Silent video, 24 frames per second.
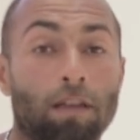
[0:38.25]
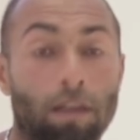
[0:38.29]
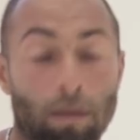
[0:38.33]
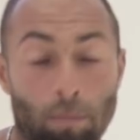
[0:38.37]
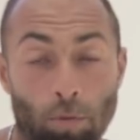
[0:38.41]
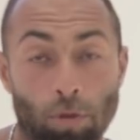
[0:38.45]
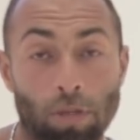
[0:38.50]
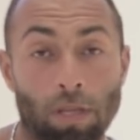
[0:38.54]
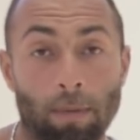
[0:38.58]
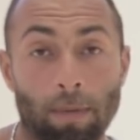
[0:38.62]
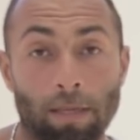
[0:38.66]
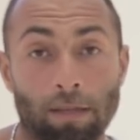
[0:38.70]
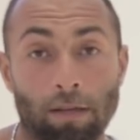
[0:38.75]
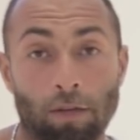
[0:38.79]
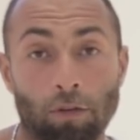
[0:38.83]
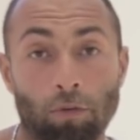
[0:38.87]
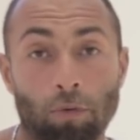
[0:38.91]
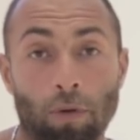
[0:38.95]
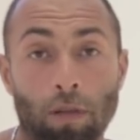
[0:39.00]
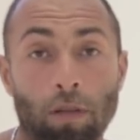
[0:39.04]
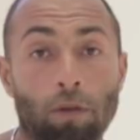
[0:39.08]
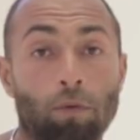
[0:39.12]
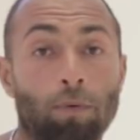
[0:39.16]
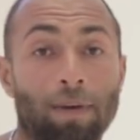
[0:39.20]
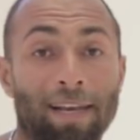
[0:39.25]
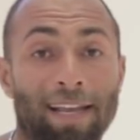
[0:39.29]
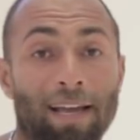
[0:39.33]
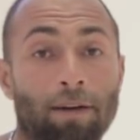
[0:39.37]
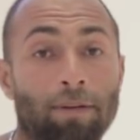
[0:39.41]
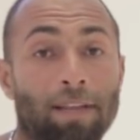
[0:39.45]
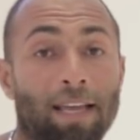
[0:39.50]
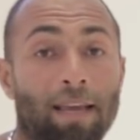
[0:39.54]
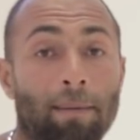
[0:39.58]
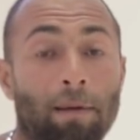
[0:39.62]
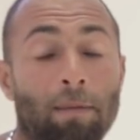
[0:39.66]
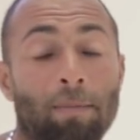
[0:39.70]
المده بقت اطول
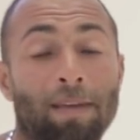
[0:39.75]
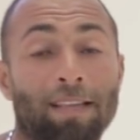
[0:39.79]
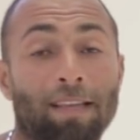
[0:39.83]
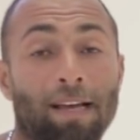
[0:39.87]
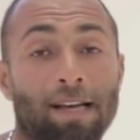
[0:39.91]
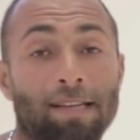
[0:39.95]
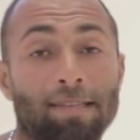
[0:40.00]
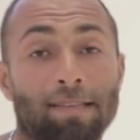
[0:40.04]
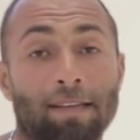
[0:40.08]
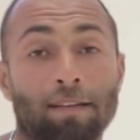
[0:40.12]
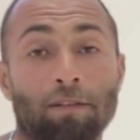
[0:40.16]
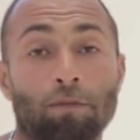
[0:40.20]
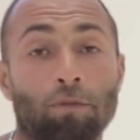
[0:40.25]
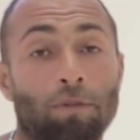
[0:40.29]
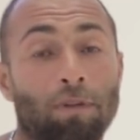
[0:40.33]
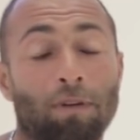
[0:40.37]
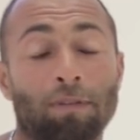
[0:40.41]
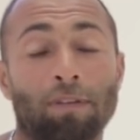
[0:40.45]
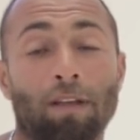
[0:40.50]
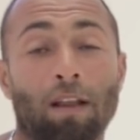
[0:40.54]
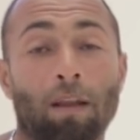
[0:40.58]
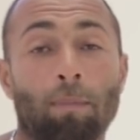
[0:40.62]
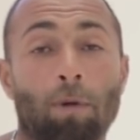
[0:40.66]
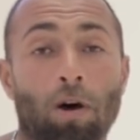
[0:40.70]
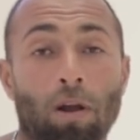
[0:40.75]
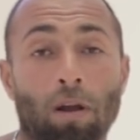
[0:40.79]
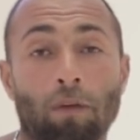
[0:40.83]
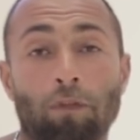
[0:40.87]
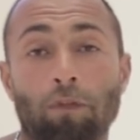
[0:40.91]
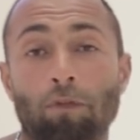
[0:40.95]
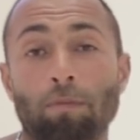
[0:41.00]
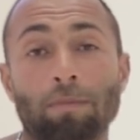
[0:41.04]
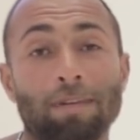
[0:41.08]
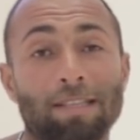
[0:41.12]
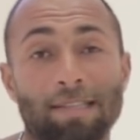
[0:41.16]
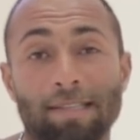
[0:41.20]
والجوده كمان بقت احسن ودوت انا
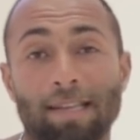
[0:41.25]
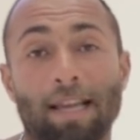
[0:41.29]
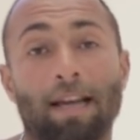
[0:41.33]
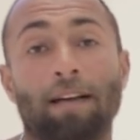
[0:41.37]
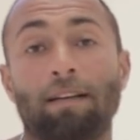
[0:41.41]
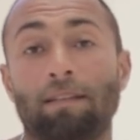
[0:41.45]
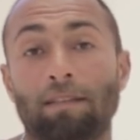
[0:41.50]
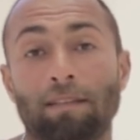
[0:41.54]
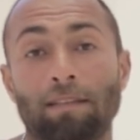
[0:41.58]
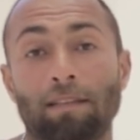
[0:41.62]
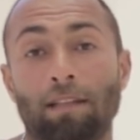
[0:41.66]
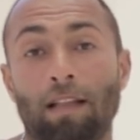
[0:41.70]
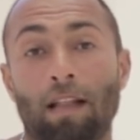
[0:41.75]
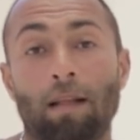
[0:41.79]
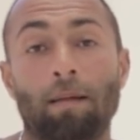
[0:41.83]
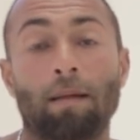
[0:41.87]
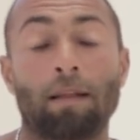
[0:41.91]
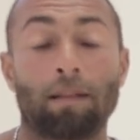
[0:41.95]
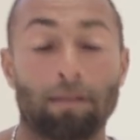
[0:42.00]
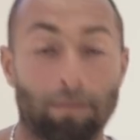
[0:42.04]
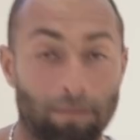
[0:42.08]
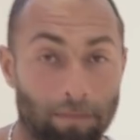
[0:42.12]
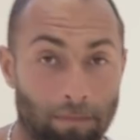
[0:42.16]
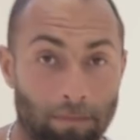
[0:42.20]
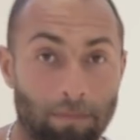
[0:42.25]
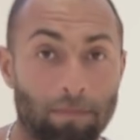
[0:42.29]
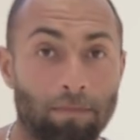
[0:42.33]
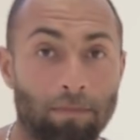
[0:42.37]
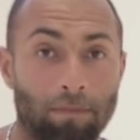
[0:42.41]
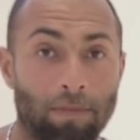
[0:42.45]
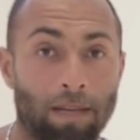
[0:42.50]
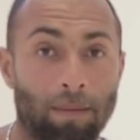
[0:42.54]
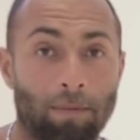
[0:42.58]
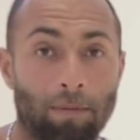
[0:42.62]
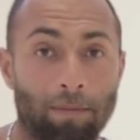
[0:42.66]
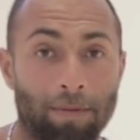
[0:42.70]
بعرفه من الساعه أنا
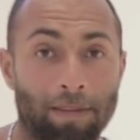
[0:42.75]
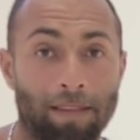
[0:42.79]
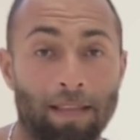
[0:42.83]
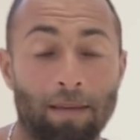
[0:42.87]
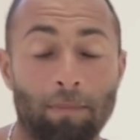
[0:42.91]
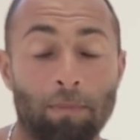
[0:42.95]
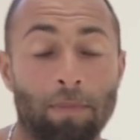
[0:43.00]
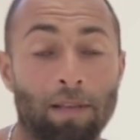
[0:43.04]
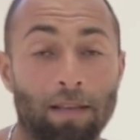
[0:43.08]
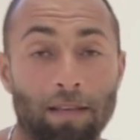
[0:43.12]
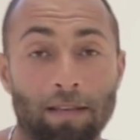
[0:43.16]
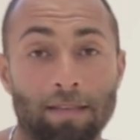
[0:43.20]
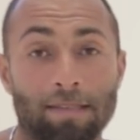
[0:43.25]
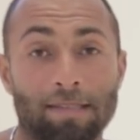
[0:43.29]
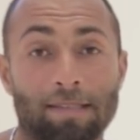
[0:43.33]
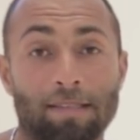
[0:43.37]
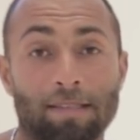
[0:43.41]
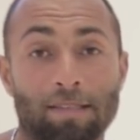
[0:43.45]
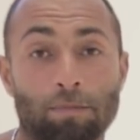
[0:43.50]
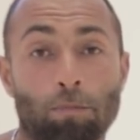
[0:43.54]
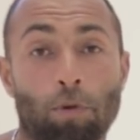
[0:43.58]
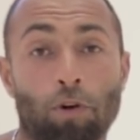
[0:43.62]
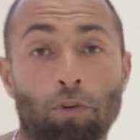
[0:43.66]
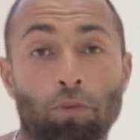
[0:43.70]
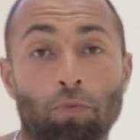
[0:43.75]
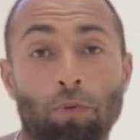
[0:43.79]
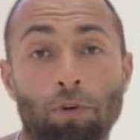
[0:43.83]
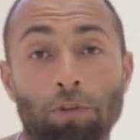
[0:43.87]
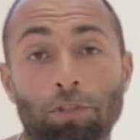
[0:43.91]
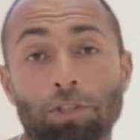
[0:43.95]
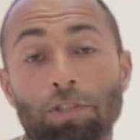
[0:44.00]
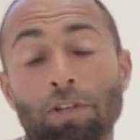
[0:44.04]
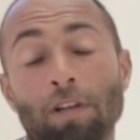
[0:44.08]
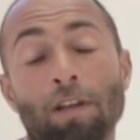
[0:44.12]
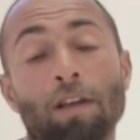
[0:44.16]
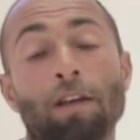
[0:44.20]
لما بتنام بالسمارت
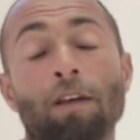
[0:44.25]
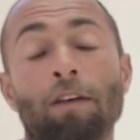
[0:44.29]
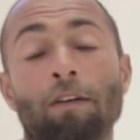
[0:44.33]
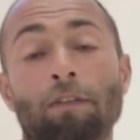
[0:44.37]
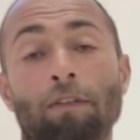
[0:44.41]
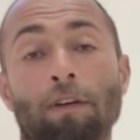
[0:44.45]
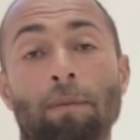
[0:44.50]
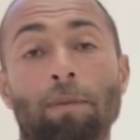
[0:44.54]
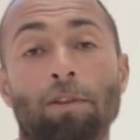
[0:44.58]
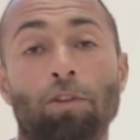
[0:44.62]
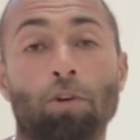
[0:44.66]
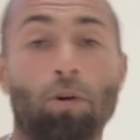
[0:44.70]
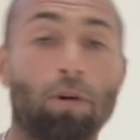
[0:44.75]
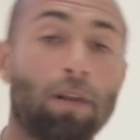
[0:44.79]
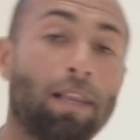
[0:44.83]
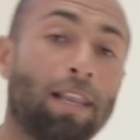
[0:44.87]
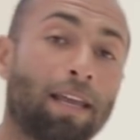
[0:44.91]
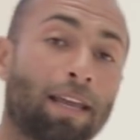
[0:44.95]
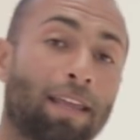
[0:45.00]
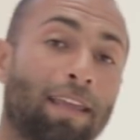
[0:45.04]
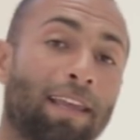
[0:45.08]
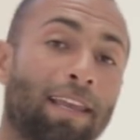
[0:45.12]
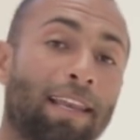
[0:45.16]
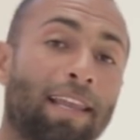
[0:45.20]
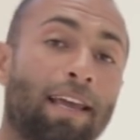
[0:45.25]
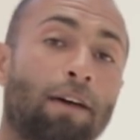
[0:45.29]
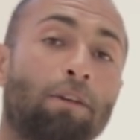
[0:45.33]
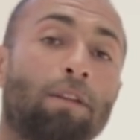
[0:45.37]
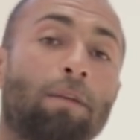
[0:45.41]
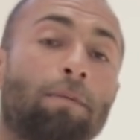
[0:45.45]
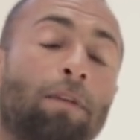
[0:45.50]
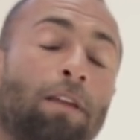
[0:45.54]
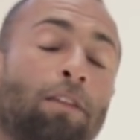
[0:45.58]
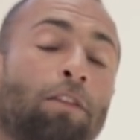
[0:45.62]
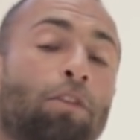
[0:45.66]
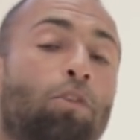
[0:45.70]
ووتش فبتقول لك
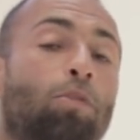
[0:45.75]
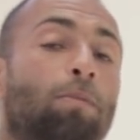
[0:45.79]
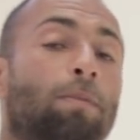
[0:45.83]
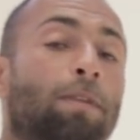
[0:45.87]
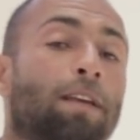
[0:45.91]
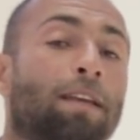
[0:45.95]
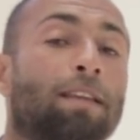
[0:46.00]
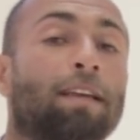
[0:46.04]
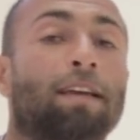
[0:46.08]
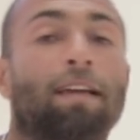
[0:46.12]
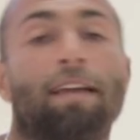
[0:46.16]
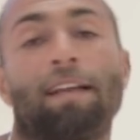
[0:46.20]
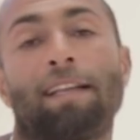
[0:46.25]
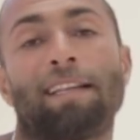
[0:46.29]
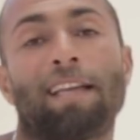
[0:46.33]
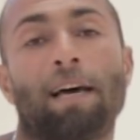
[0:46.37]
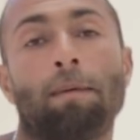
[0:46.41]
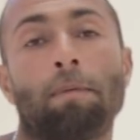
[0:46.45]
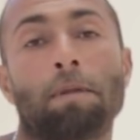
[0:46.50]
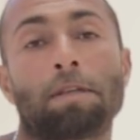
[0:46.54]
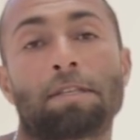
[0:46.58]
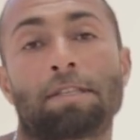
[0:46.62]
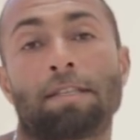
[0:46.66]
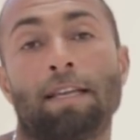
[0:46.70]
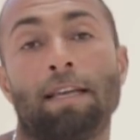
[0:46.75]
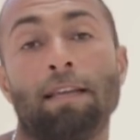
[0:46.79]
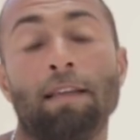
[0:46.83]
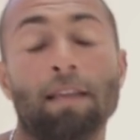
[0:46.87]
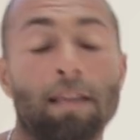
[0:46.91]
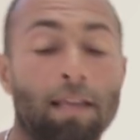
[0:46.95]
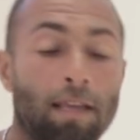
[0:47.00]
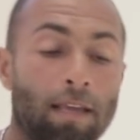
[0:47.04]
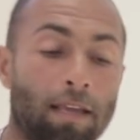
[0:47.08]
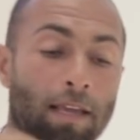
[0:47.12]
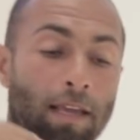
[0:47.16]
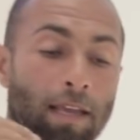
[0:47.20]
الجوده بتاعت النوم بتاعتك كانت عامله ازاي
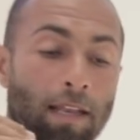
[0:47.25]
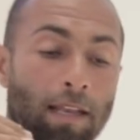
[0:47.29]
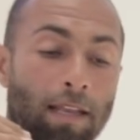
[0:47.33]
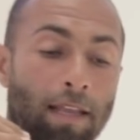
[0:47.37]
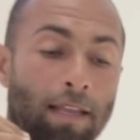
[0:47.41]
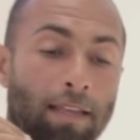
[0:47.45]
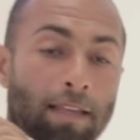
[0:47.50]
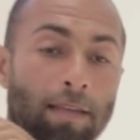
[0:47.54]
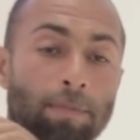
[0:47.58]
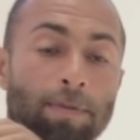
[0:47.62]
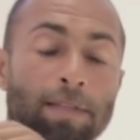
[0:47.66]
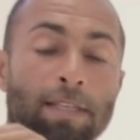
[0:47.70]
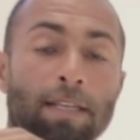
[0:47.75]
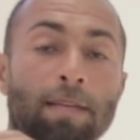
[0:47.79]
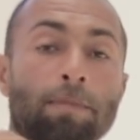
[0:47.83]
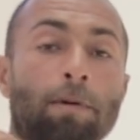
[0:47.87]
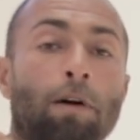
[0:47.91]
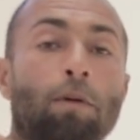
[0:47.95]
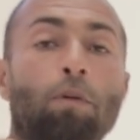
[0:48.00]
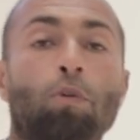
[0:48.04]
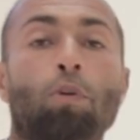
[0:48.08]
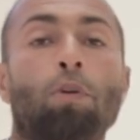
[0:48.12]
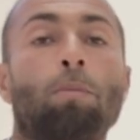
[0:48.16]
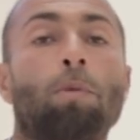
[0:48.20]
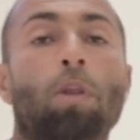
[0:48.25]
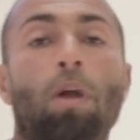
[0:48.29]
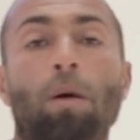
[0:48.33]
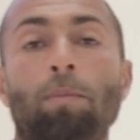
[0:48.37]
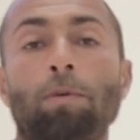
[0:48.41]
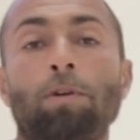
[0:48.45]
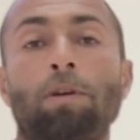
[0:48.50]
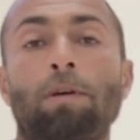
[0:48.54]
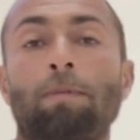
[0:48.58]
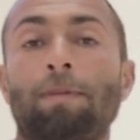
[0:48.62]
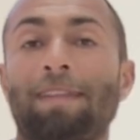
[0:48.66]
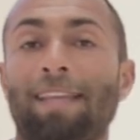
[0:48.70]
الديب سليب او النوم
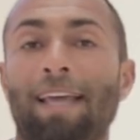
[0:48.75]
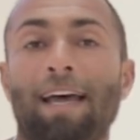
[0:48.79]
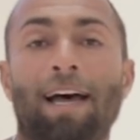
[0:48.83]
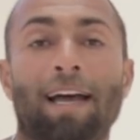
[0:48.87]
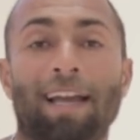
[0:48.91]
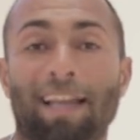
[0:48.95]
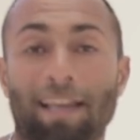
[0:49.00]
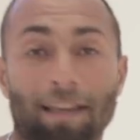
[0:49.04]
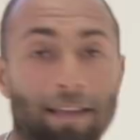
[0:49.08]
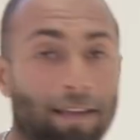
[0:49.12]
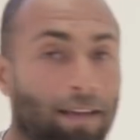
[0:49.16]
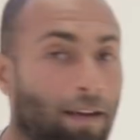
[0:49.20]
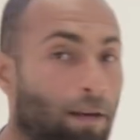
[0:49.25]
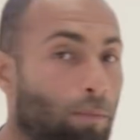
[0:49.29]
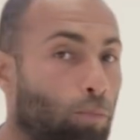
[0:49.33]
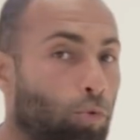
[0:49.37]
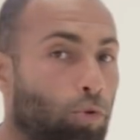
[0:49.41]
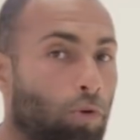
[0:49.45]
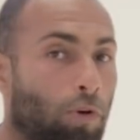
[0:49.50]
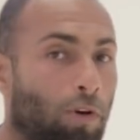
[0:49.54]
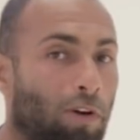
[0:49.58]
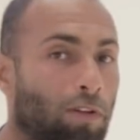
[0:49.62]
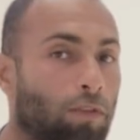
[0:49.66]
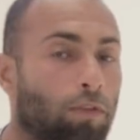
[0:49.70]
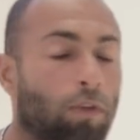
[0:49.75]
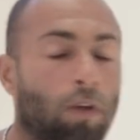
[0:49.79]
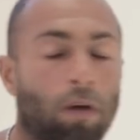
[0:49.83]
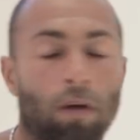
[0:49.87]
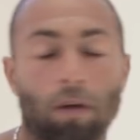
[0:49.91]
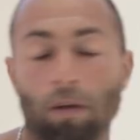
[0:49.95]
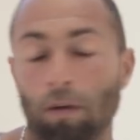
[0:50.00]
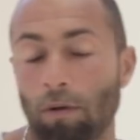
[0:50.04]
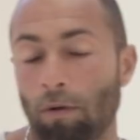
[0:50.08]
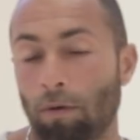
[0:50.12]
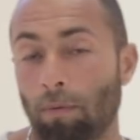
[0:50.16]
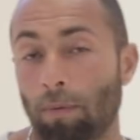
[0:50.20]
العميق بتاعك كان
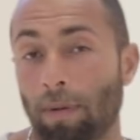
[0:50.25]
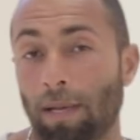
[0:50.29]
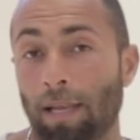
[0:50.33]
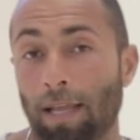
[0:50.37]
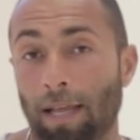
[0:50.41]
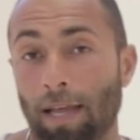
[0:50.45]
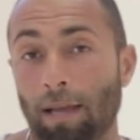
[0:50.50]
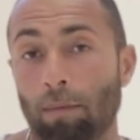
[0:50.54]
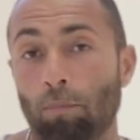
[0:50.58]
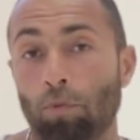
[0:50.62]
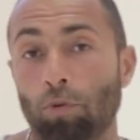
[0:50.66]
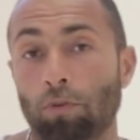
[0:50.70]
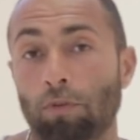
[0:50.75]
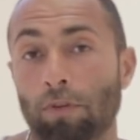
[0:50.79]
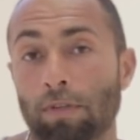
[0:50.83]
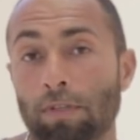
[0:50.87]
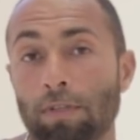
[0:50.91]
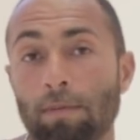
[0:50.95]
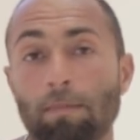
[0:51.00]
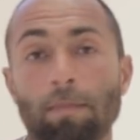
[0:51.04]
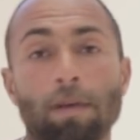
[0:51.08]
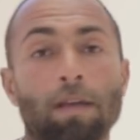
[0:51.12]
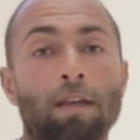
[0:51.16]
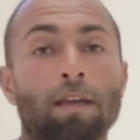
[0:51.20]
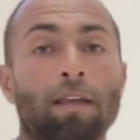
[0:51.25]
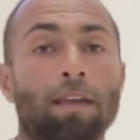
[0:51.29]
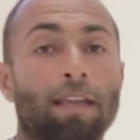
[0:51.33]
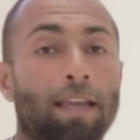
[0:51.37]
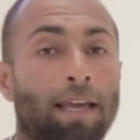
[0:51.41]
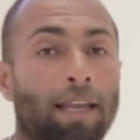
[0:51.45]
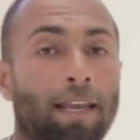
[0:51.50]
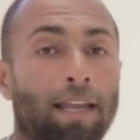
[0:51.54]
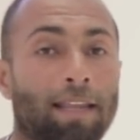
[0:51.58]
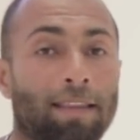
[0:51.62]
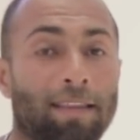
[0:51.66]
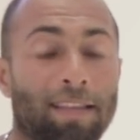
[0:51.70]
متقطع ولا كان منتظم
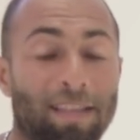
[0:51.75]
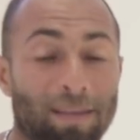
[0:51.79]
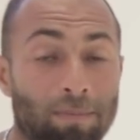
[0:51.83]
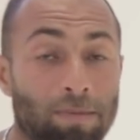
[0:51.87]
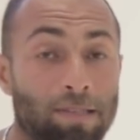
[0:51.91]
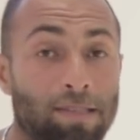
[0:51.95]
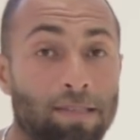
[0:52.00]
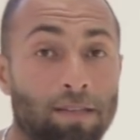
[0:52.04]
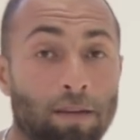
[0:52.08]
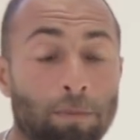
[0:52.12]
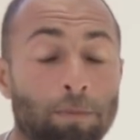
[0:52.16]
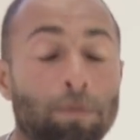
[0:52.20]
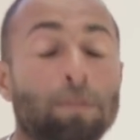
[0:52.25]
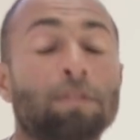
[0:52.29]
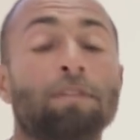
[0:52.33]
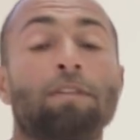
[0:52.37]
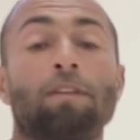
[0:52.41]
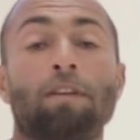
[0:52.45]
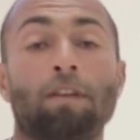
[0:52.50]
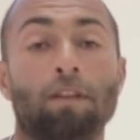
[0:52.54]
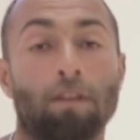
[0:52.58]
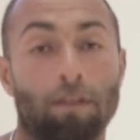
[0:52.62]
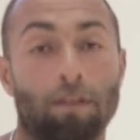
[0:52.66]
كان قد ايه بالظبط